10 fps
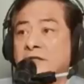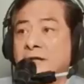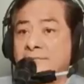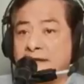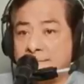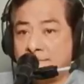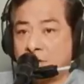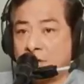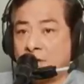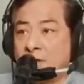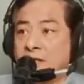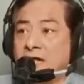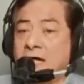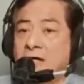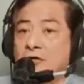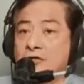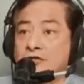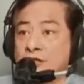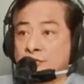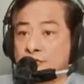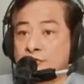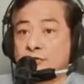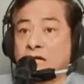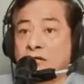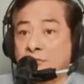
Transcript: miyembro ng Constitutional